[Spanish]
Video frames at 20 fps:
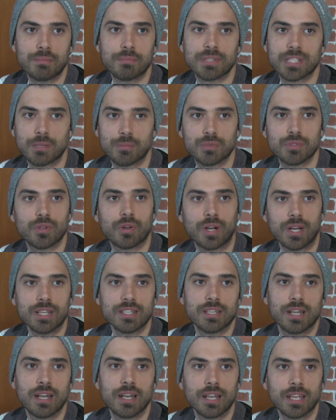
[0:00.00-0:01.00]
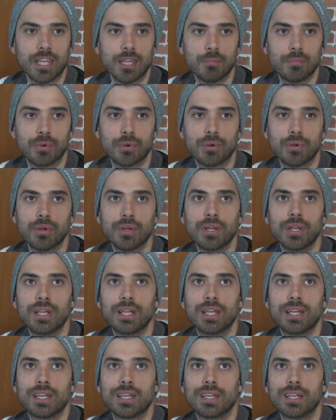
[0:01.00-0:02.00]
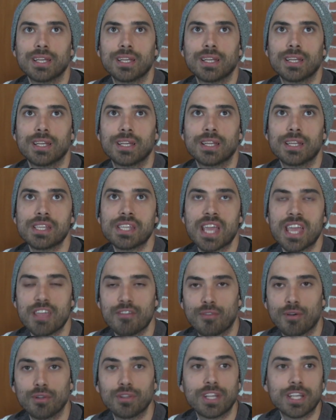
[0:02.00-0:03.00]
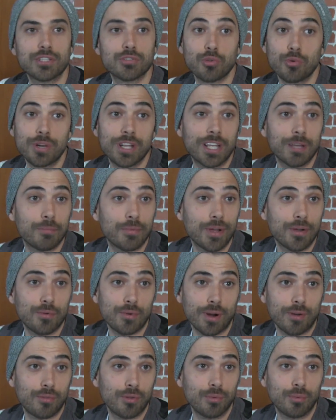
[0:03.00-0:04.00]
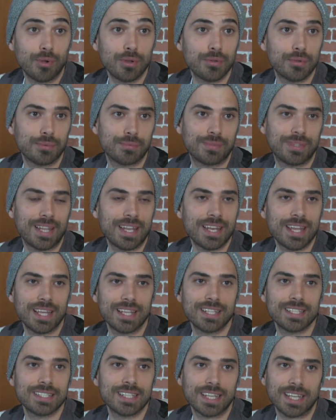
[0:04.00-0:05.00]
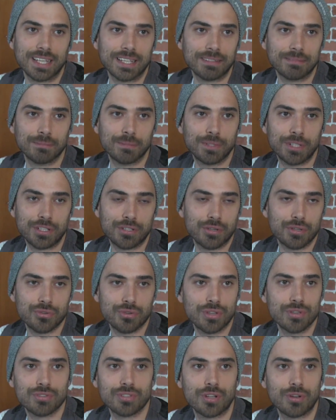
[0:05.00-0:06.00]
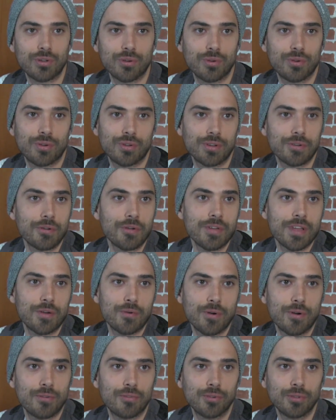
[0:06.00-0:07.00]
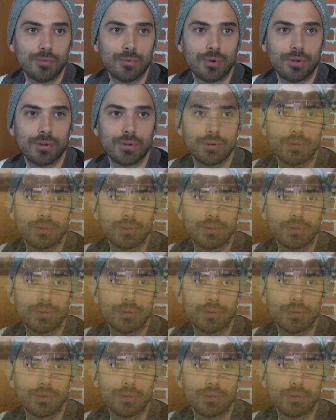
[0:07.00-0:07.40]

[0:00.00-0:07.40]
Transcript: empezamos a organizar el equipo. ¿no? Eh, y ahí fue donde descubrí que podía jugar fútbol. Yo tenía desde que 18 años que no, no había jugado fútbol,